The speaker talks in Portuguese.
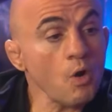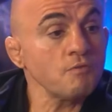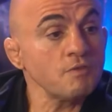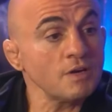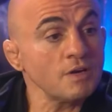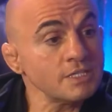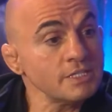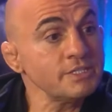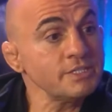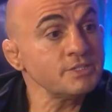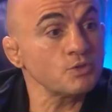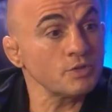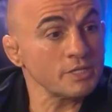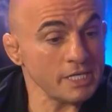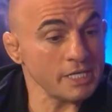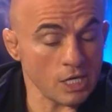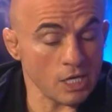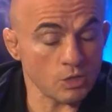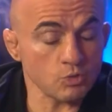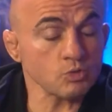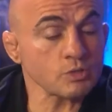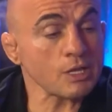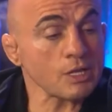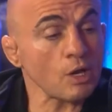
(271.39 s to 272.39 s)
Valide, eu queria
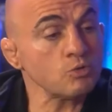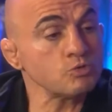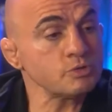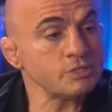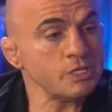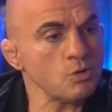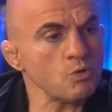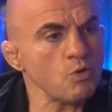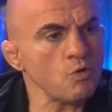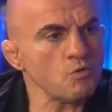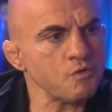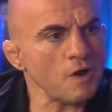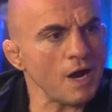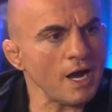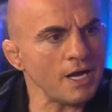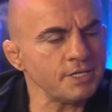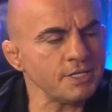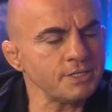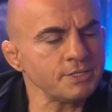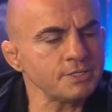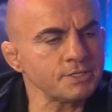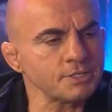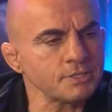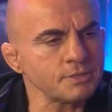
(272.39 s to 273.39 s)
lutar o Jungle
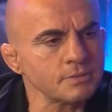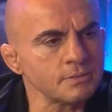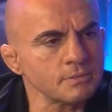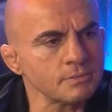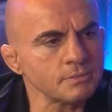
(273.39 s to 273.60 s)
Fight.